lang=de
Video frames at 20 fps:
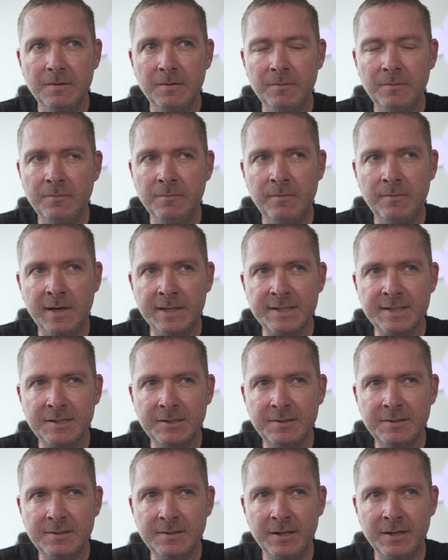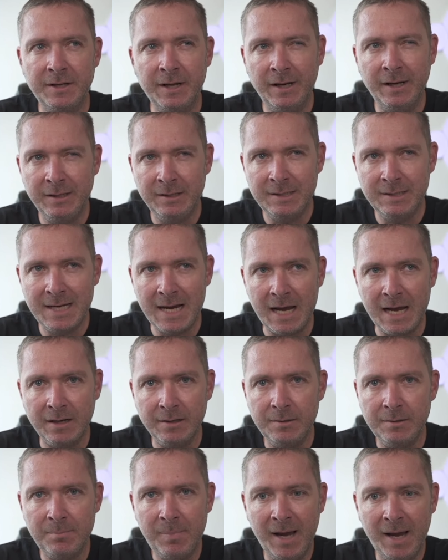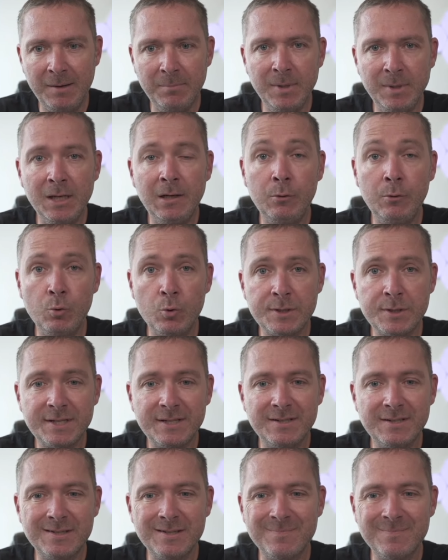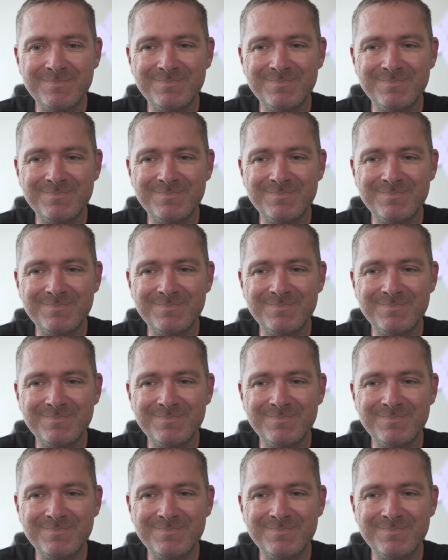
was seit einigen Tagen bei mir los ist.